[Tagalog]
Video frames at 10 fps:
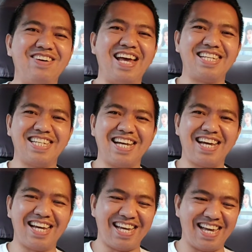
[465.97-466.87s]
nawala sa
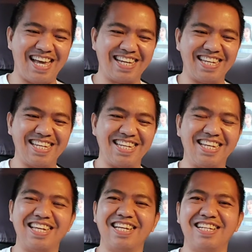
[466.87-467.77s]

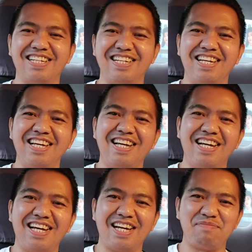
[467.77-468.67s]
aking
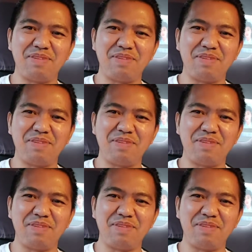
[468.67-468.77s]
uh,